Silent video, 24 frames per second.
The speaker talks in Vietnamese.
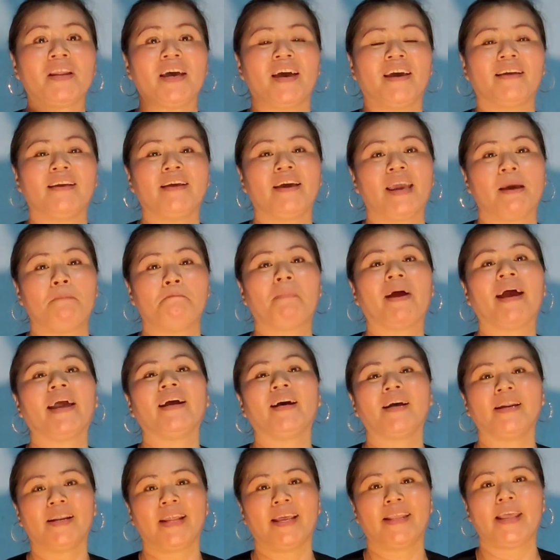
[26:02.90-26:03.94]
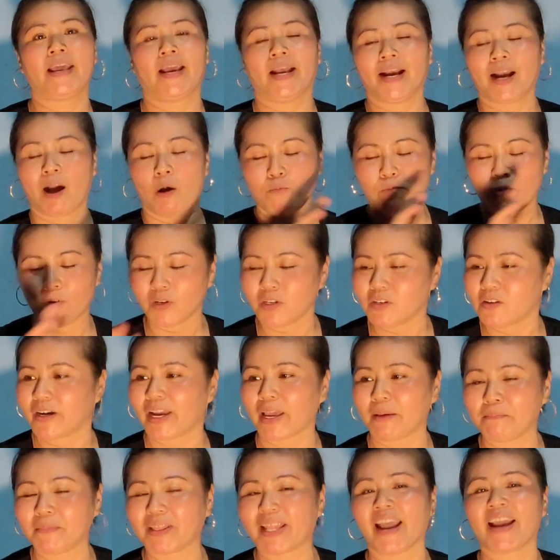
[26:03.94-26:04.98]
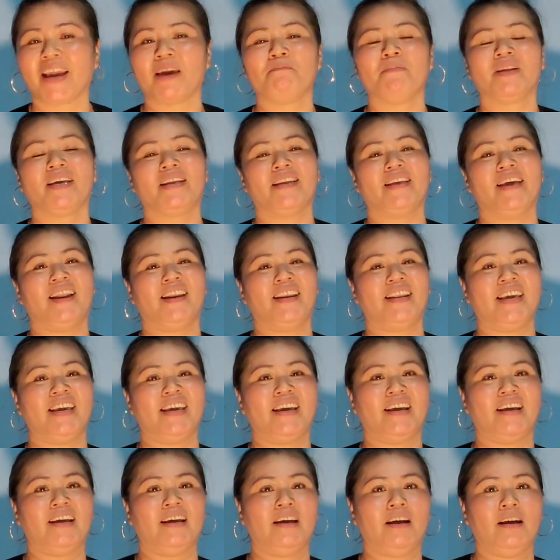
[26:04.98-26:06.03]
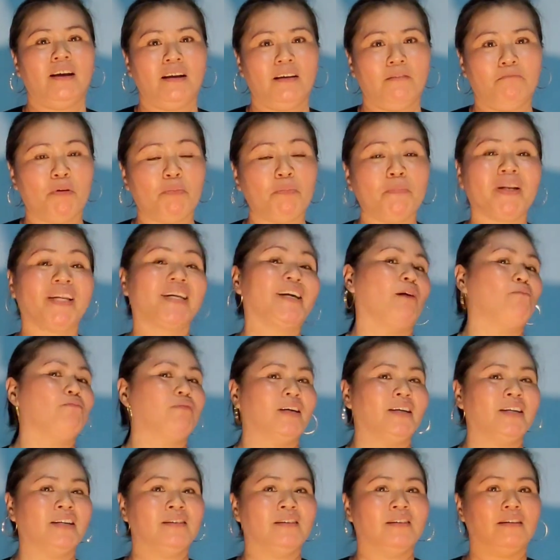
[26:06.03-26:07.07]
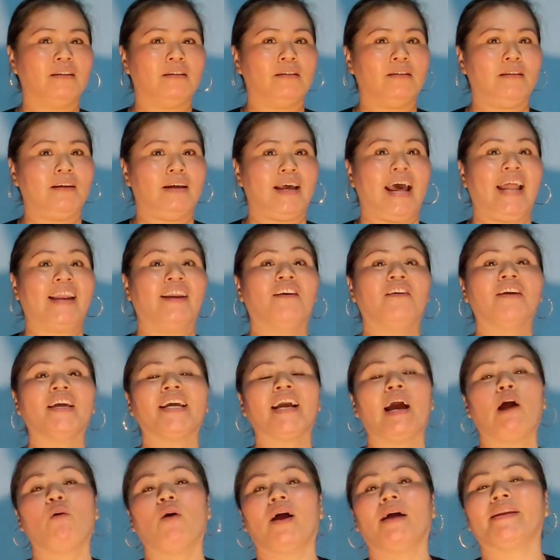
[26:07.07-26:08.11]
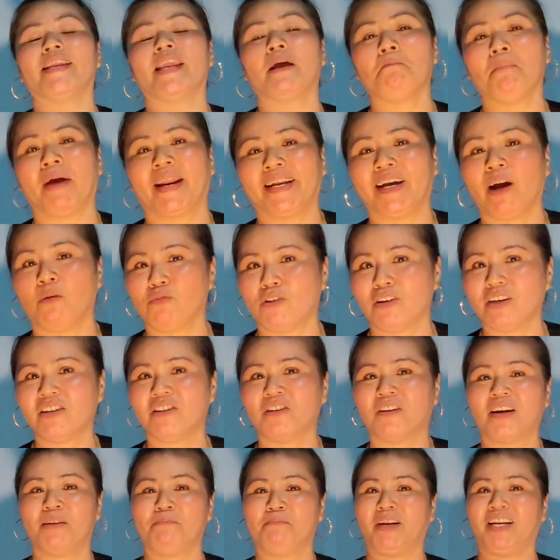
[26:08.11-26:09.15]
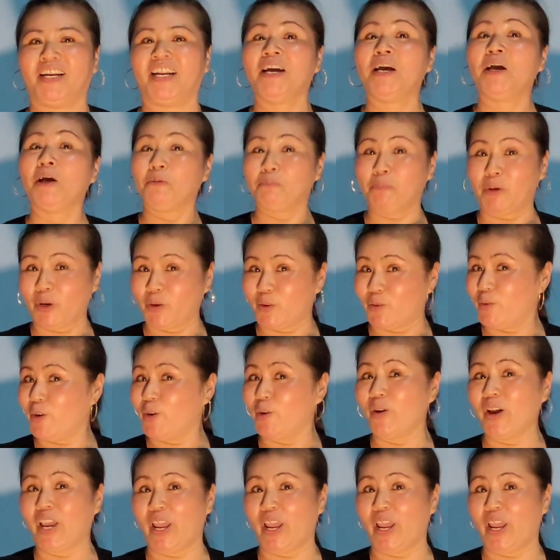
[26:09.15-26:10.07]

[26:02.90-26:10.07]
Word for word: để em mai hết nè về. Không có được, em tắt em đi về liền, một mình không có được. Ảnh nói cái câu, ảnh nhấn mạnh không có được là mình cũng đủ